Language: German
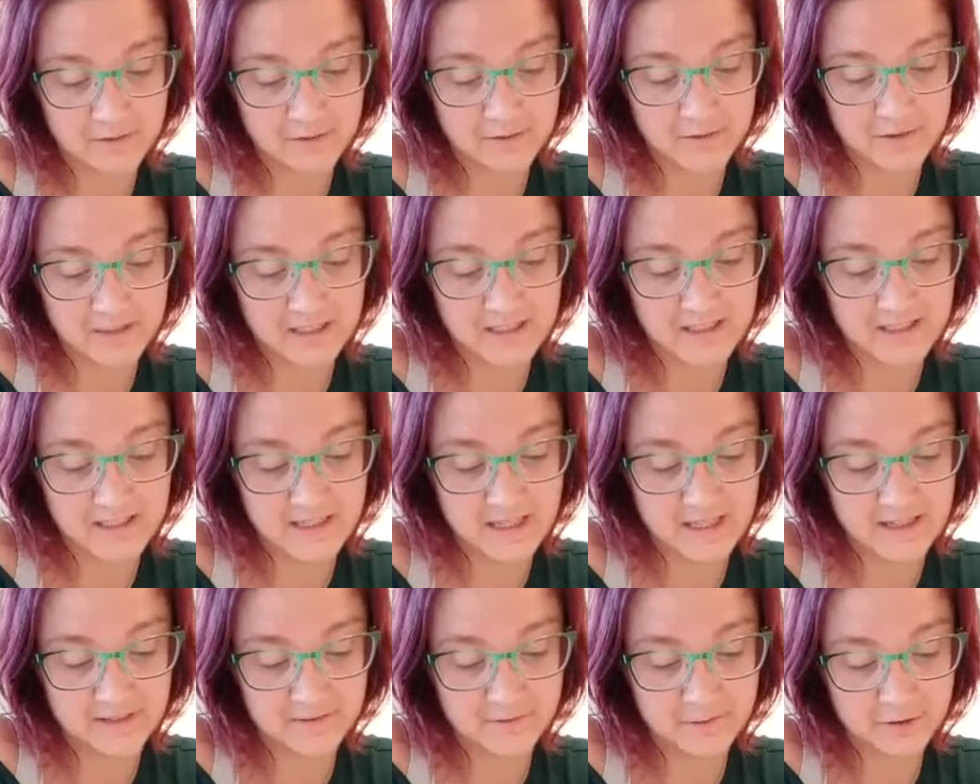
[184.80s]
für dich
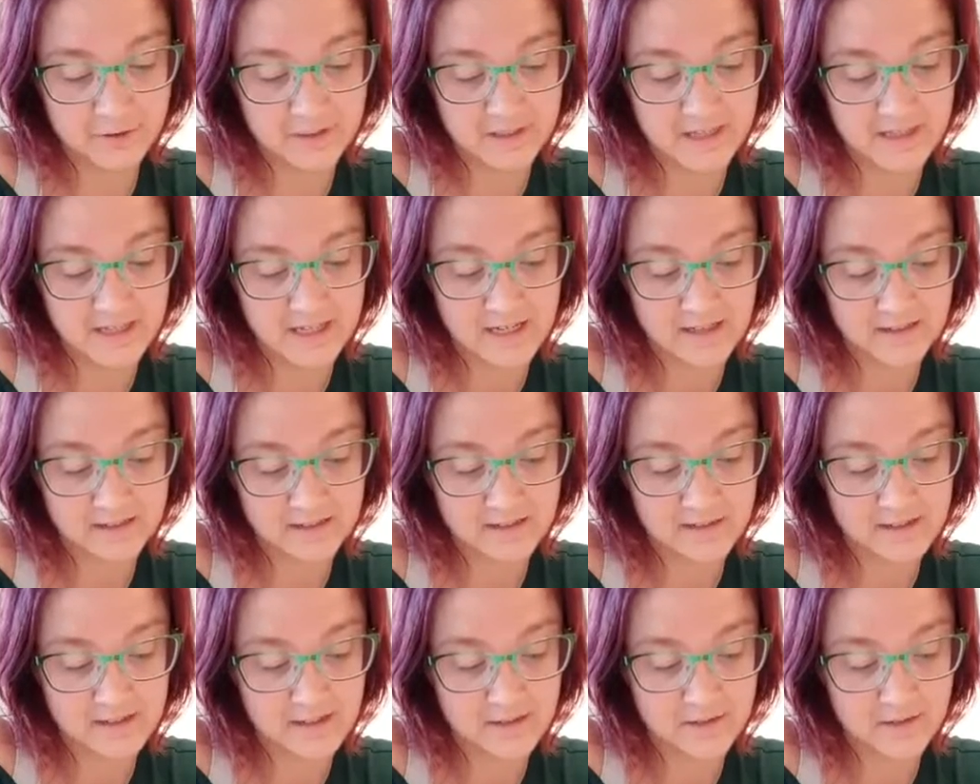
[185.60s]
sein würde,
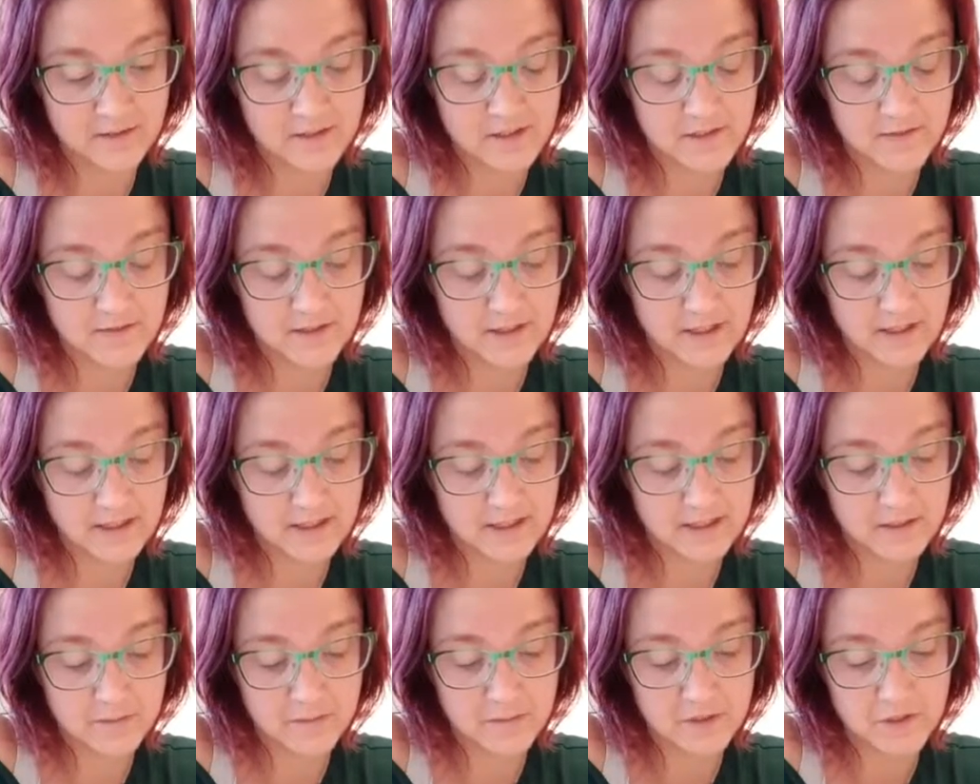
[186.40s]
sagte sie und
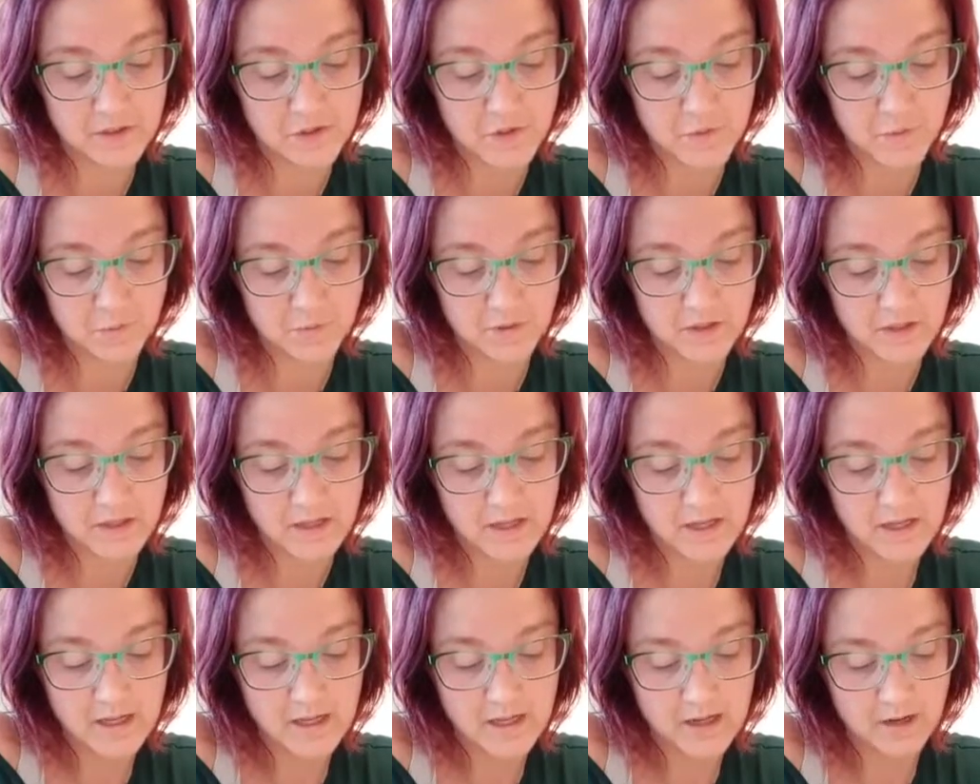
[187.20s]
zwinkerte mit zu.
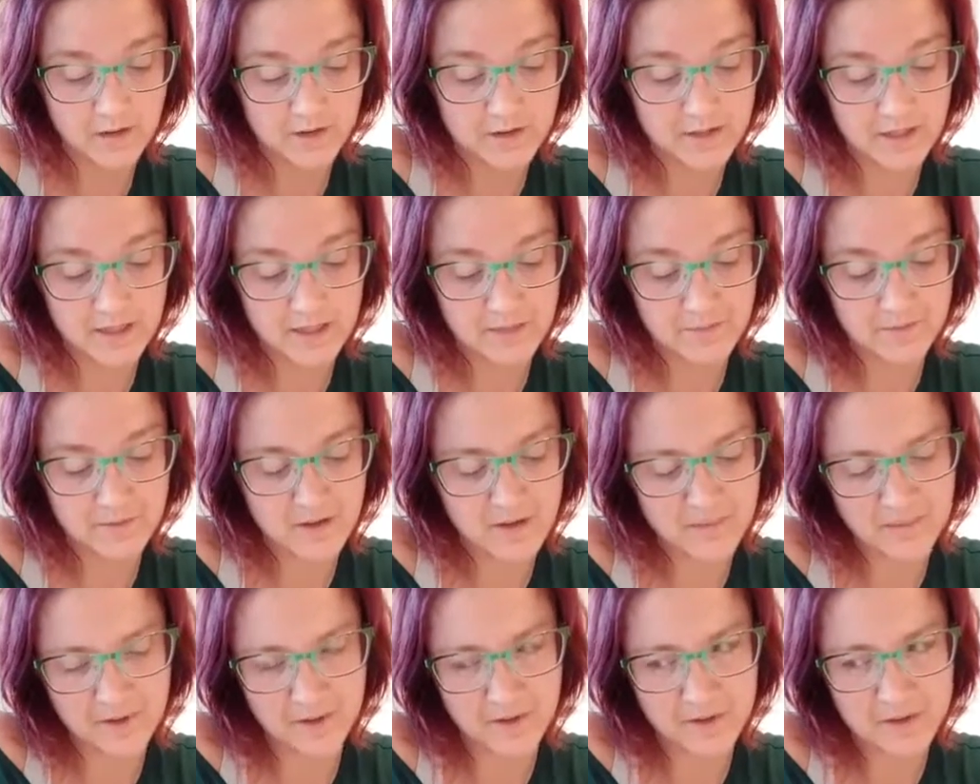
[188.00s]
Außerdem,
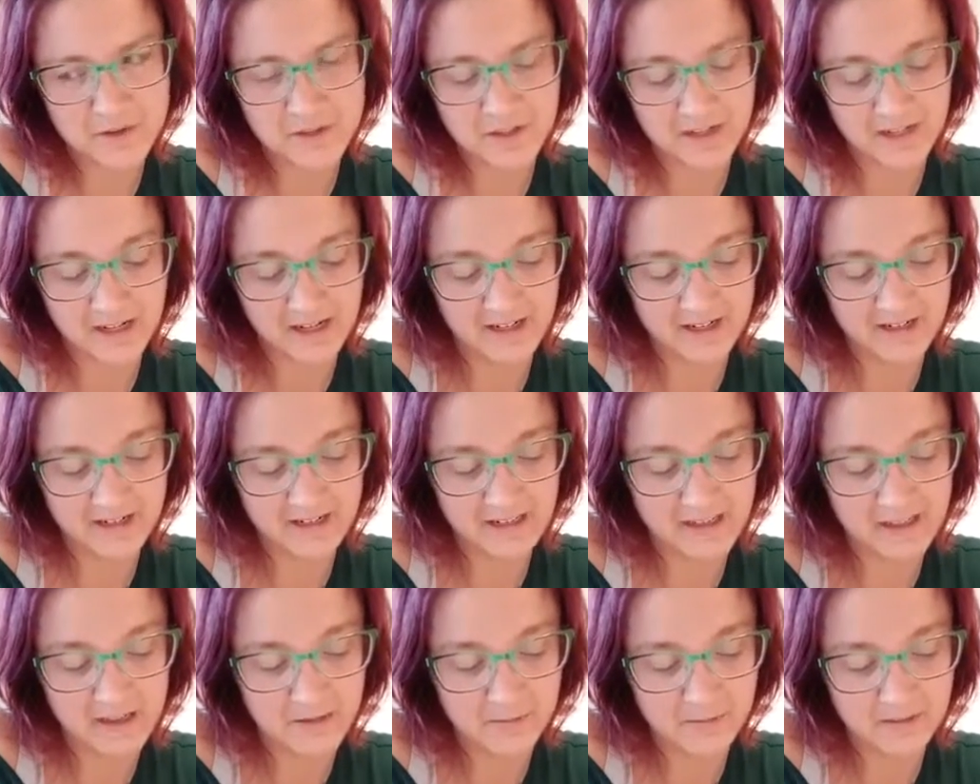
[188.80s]
wer braucht schon einen
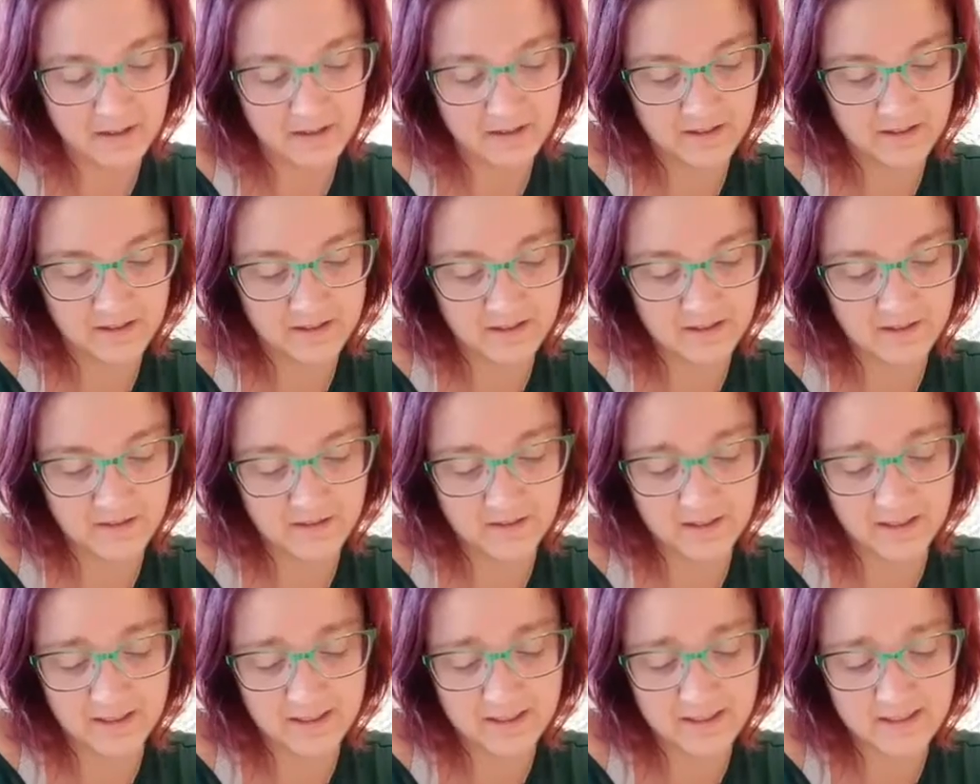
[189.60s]
Ehemann, also
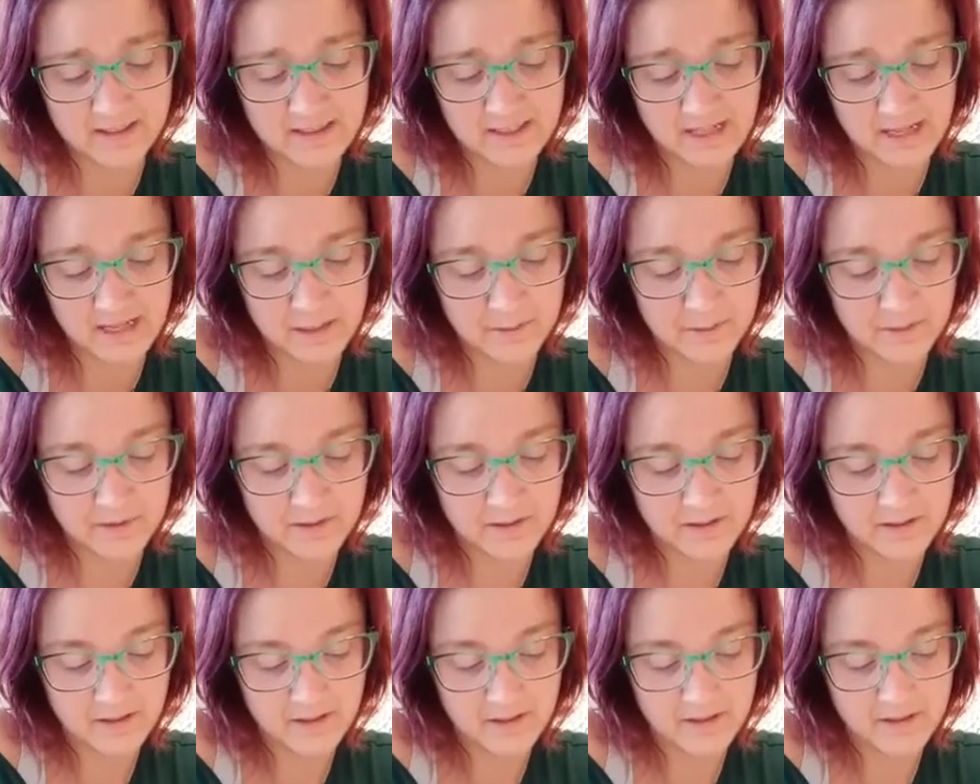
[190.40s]
reg dich ab.
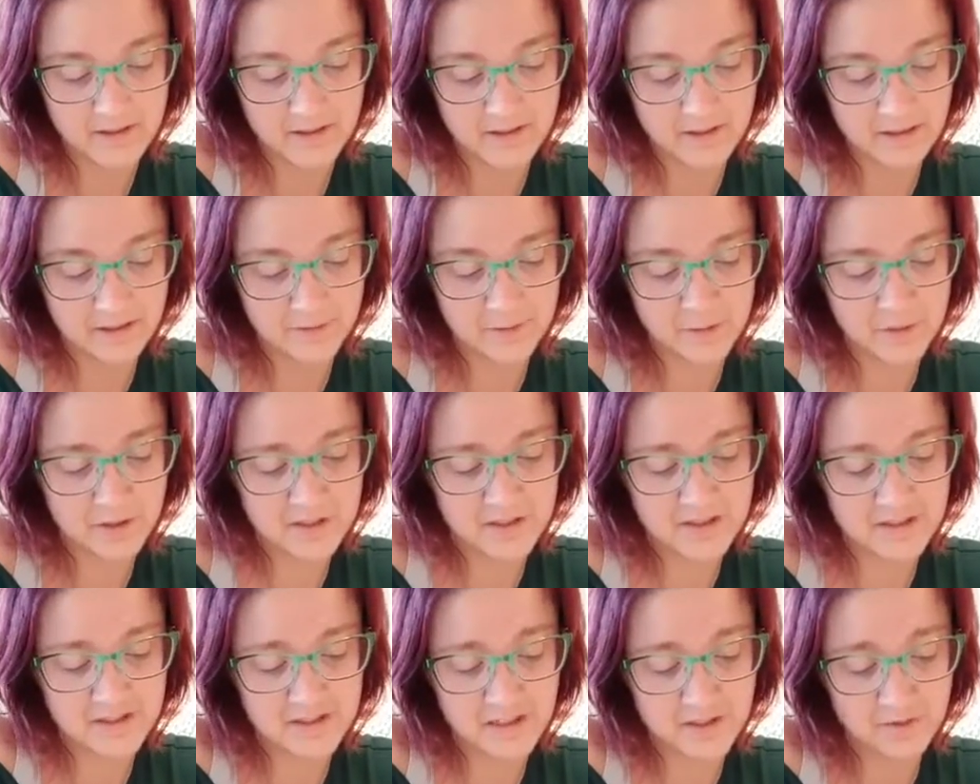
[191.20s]
Ich würde
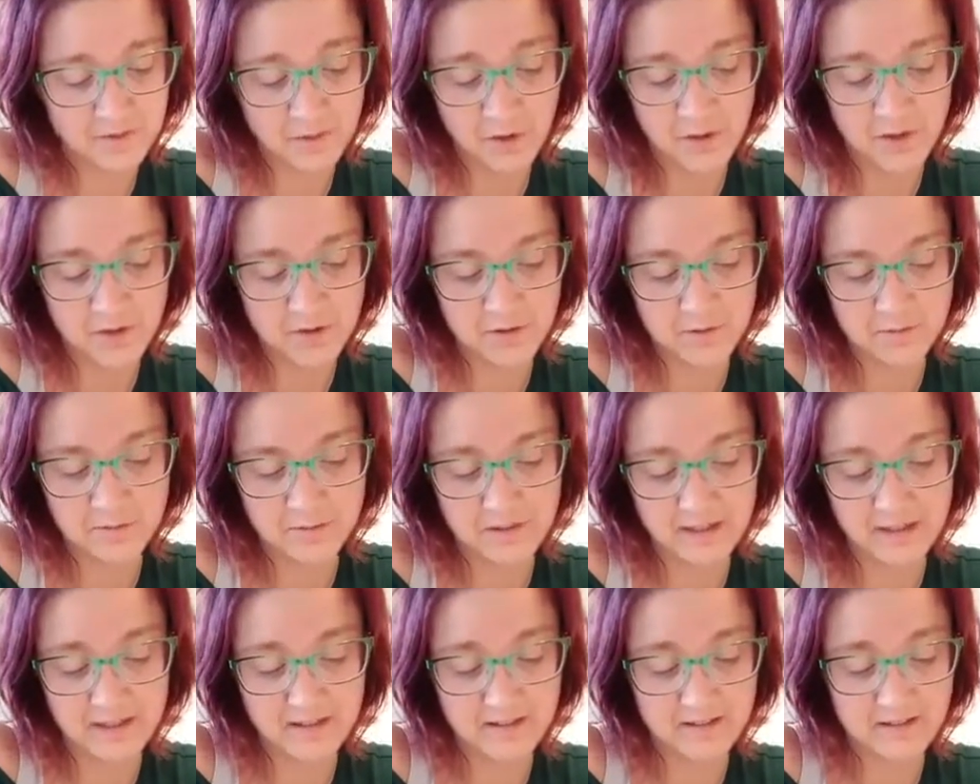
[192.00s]
es nicht wollen und
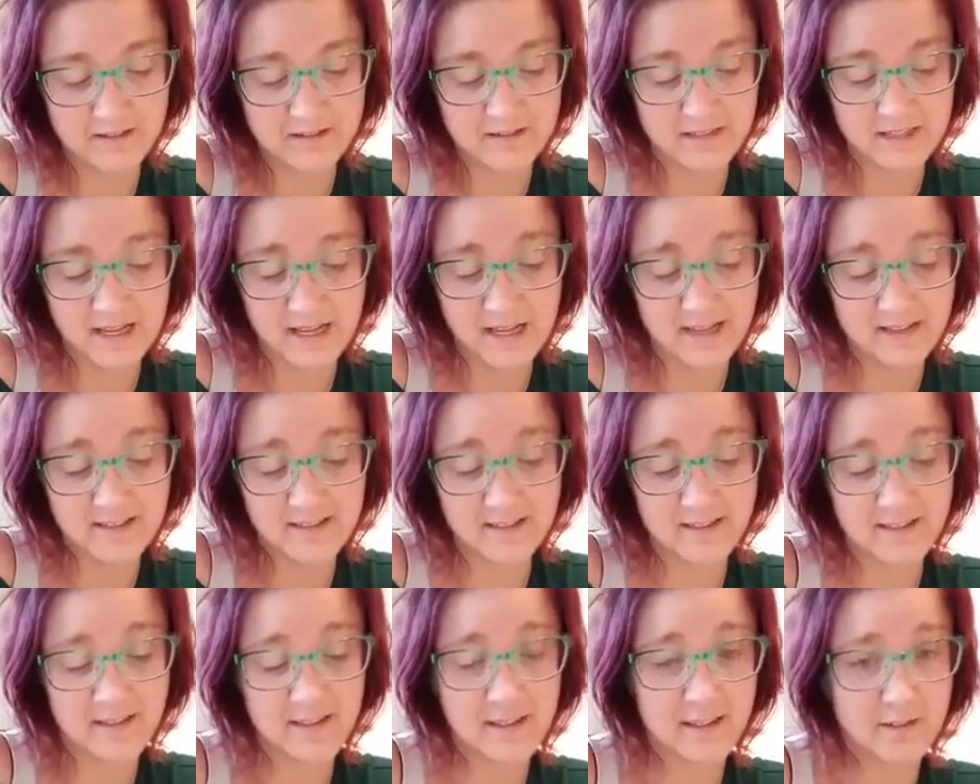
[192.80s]
mein
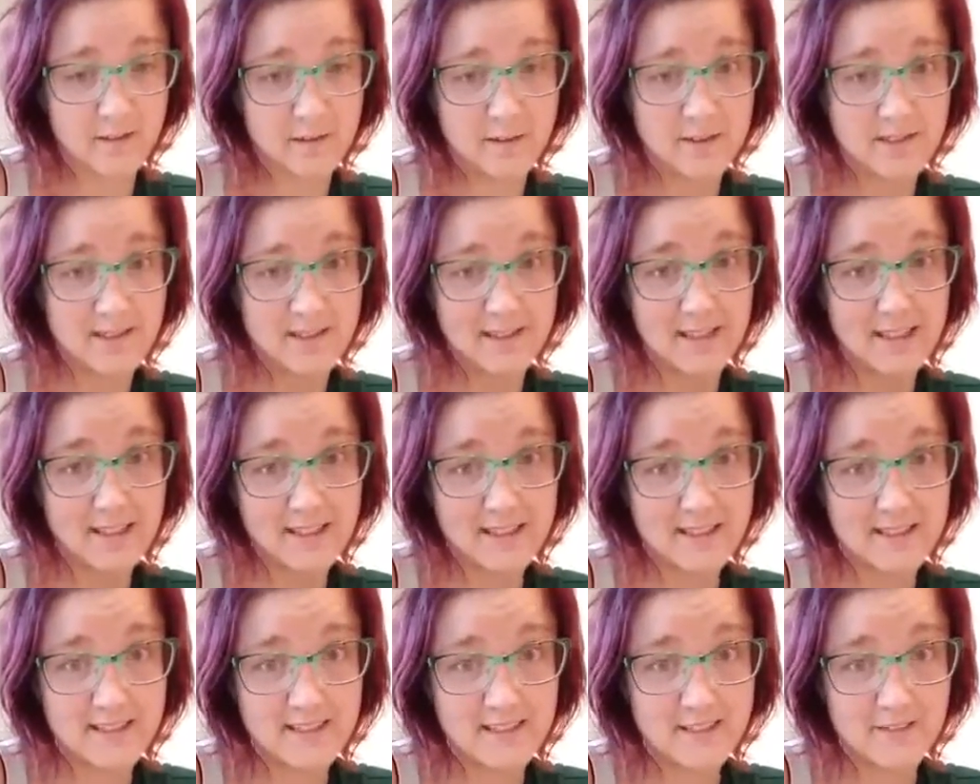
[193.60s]
Dad kann uns
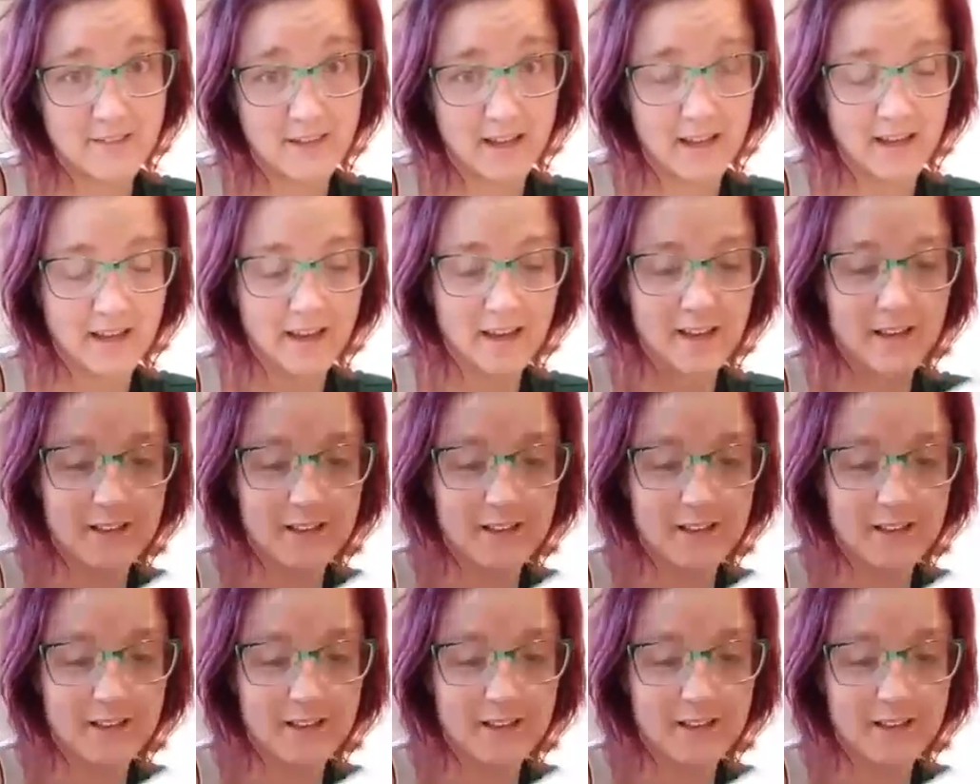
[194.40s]
nicht zwingen.